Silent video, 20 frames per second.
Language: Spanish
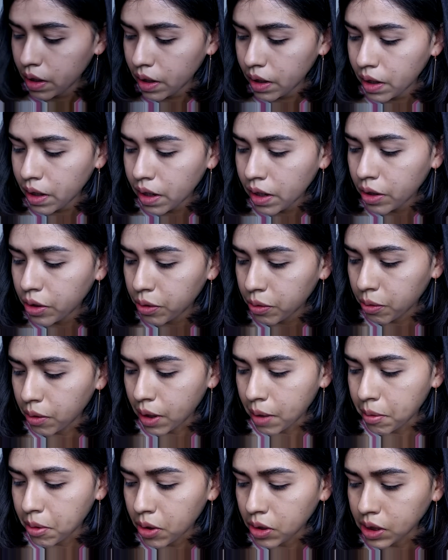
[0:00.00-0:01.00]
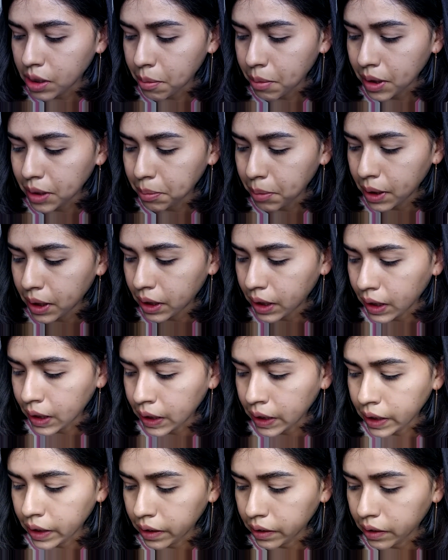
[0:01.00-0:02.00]
Y con una brocha más
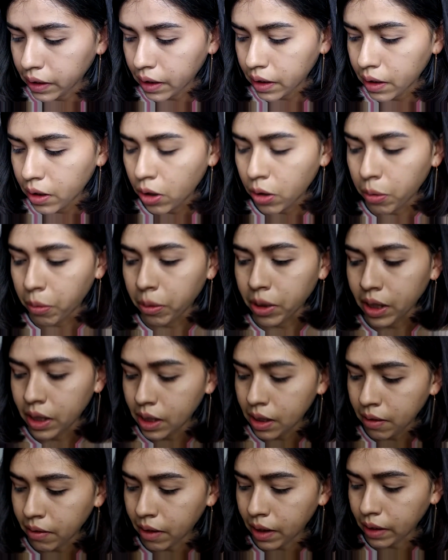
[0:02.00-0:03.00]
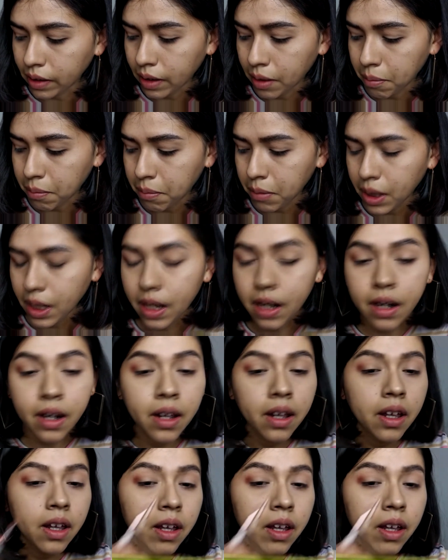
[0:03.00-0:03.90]
pequeñita lo voy a llevar también